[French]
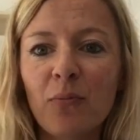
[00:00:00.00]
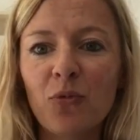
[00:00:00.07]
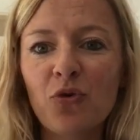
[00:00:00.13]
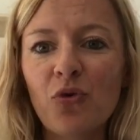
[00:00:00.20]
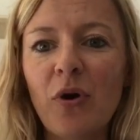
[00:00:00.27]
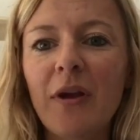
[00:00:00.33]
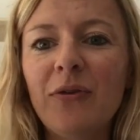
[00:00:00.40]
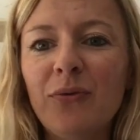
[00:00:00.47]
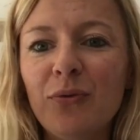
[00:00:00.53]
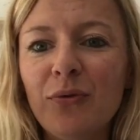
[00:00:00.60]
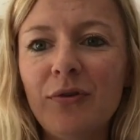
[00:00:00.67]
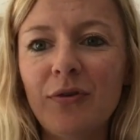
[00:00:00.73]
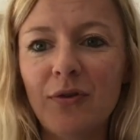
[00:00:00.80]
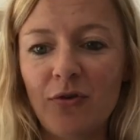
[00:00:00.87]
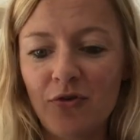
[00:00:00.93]
Bonjour à
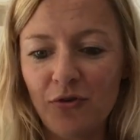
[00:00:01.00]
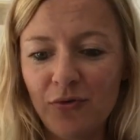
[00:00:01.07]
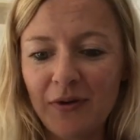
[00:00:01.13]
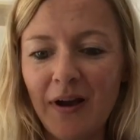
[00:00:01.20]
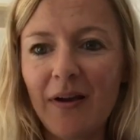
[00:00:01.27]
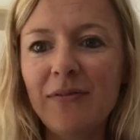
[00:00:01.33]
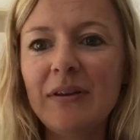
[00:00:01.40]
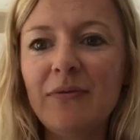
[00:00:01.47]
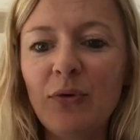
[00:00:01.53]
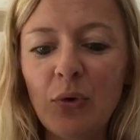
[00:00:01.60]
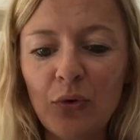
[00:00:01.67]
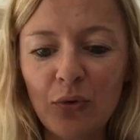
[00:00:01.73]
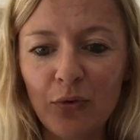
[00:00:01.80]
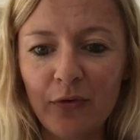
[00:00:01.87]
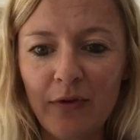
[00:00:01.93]
tous, je suis ravie de vous
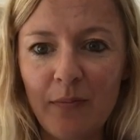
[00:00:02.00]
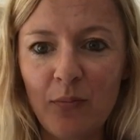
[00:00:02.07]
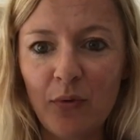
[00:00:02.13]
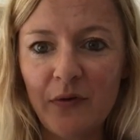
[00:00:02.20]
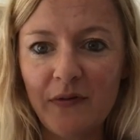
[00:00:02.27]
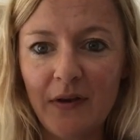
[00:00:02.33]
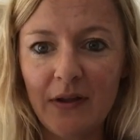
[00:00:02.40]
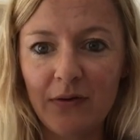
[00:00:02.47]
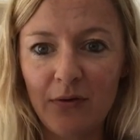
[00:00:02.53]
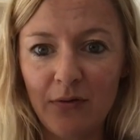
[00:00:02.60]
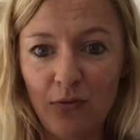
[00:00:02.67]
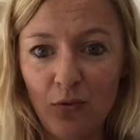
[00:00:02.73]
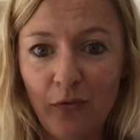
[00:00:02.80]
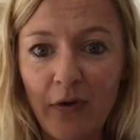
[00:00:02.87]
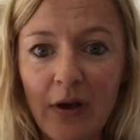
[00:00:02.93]
retrouver pour cette
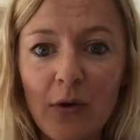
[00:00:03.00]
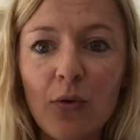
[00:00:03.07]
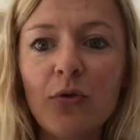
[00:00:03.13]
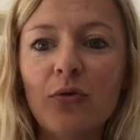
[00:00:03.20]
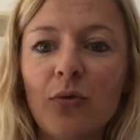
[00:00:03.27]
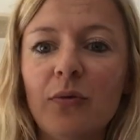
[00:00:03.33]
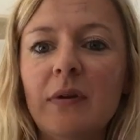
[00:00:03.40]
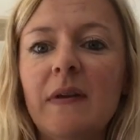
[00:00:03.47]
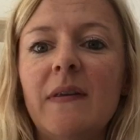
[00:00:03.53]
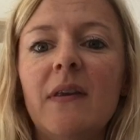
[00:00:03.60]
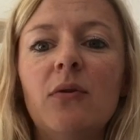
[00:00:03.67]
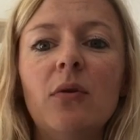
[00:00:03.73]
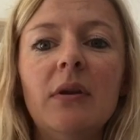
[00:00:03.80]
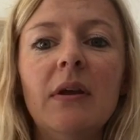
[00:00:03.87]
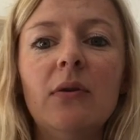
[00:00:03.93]
nouvelle leçon des
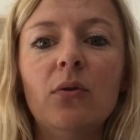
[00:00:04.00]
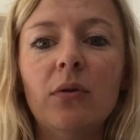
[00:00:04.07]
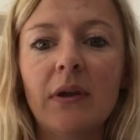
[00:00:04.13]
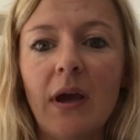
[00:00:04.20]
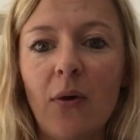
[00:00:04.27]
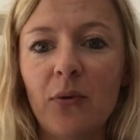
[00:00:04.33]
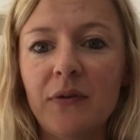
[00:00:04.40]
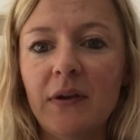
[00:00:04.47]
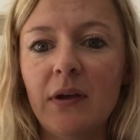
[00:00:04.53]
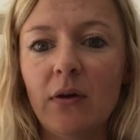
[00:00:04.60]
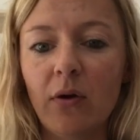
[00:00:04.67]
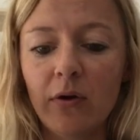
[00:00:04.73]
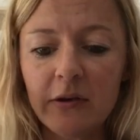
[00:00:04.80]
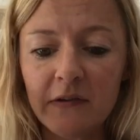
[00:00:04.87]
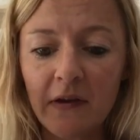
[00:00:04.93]
ateliers de
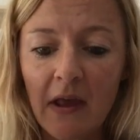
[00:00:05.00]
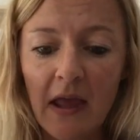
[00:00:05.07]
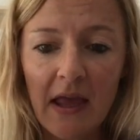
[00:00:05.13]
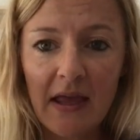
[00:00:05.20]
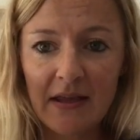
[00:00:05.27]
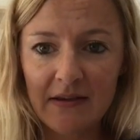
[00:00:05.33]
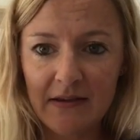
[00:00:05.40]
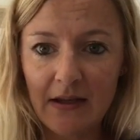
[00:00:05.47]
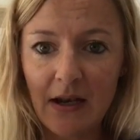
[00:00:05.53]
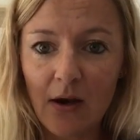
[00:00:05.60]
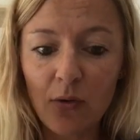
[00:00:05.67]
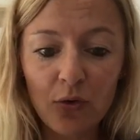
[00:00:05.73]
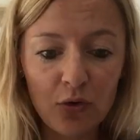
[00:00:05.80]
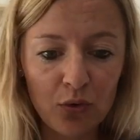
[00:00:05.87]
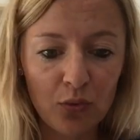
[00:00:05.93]
tricot C'est
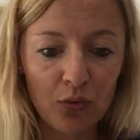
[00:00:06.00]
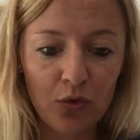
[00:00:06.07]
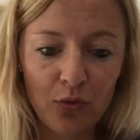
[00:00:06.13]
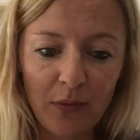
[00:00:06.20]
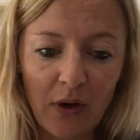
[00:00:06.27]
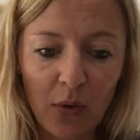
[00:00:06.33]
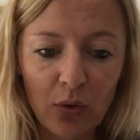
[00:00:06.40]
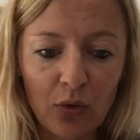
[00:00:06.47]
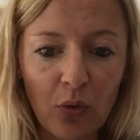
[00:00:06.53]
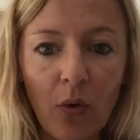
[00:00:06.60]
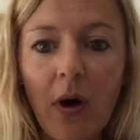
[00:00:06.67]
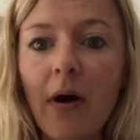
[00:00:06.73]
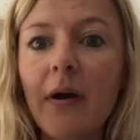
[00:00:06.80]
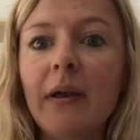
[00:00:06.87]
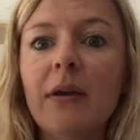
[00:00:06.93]
la leçon numéro
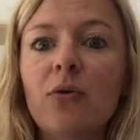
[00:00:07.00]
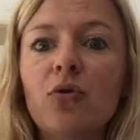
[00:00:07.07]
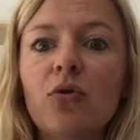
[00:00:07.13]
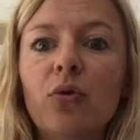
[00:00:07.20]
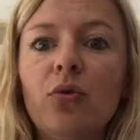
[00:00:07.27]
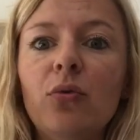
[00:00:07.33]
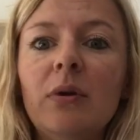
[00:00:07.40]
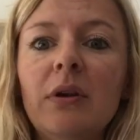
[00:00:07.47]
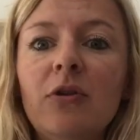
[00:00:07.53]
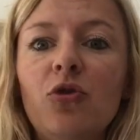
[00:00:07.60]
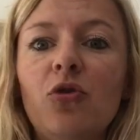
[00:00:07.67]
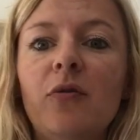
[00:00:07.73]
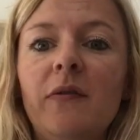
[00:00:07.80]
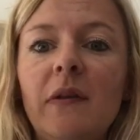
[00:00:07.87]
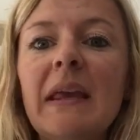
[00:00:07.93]
3 et aujourd'hui
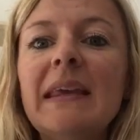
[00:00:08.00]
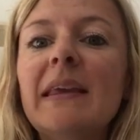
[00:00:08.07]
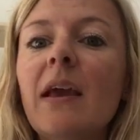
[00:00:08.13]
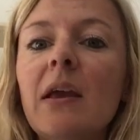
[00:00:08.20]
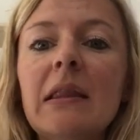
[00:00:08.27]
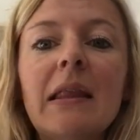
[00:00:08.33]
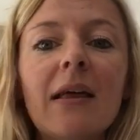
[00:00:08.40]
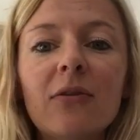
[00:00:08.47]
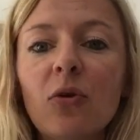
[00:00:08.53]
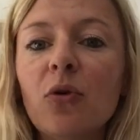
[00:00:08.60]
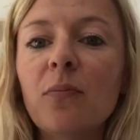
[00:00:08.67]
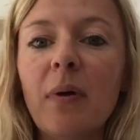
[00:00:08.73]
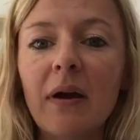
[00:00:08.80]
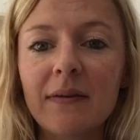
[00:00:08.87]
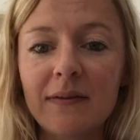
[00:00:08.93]
je sais qu'il y a une
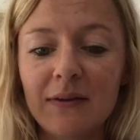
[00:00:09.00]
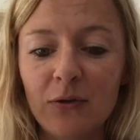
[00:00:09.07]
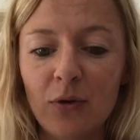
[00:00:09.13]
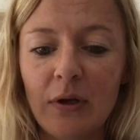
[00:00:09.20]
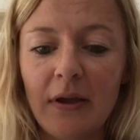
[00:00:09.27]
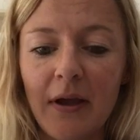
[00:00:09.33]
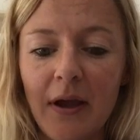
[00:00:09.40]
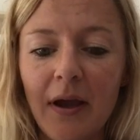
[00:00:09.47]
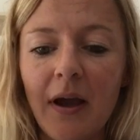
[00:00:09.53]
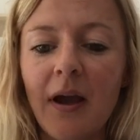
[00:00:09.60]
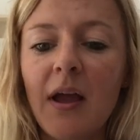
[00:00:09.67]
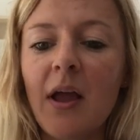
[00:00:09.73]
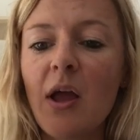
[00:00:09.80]
attente particulière